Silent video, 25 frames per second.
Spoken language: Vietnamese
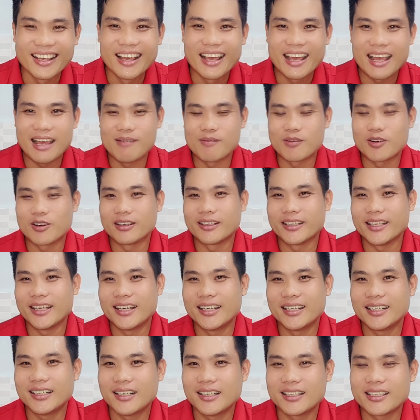em còn
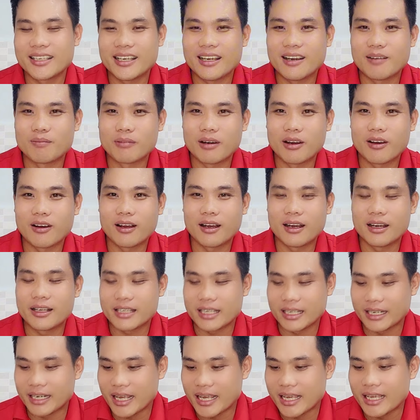nhớ chị Hồng Loan ở à,
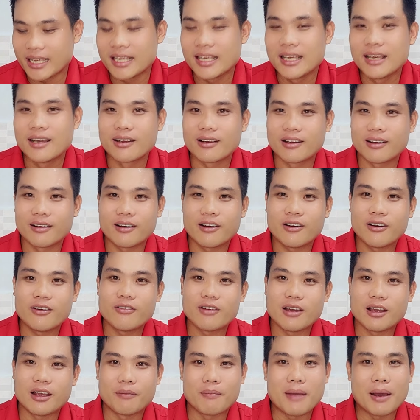chị Ni có nói
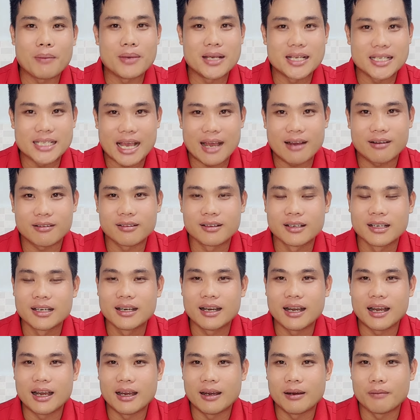về bà mì xào
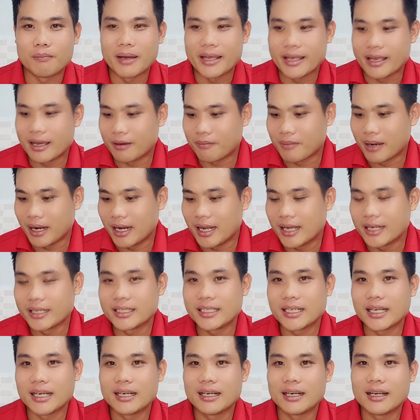à, bây giờ bà lên
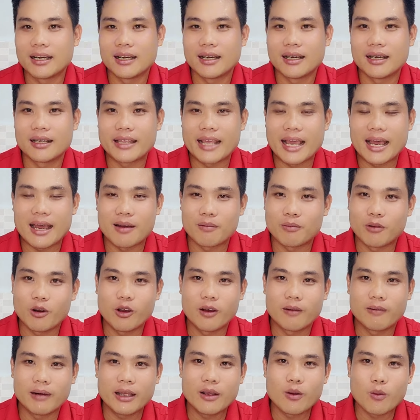trên à, nhà Hồng
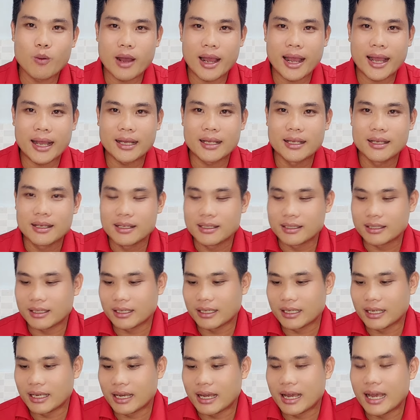Loan lấy quà
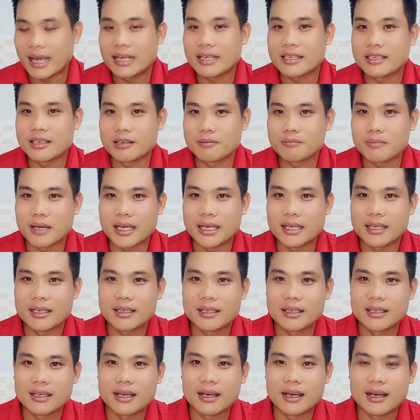thì hãy chuẩn bị
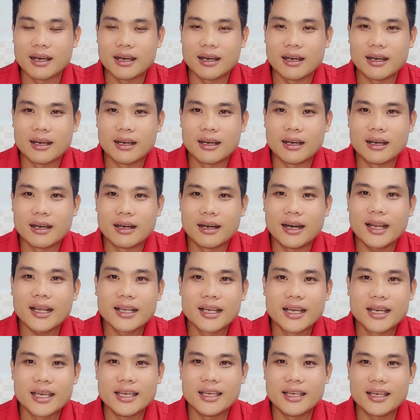uh,
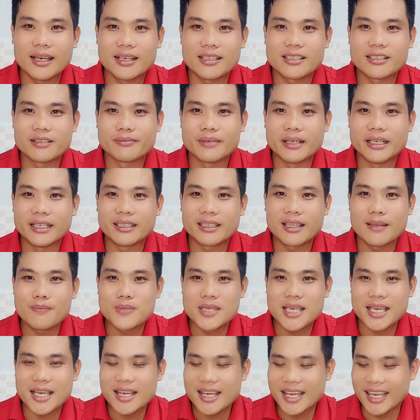Lucky hãy chuẩn bị tiếp
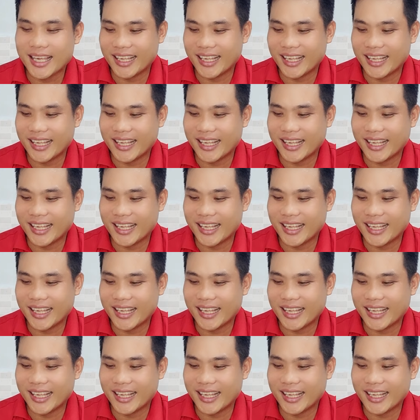chiến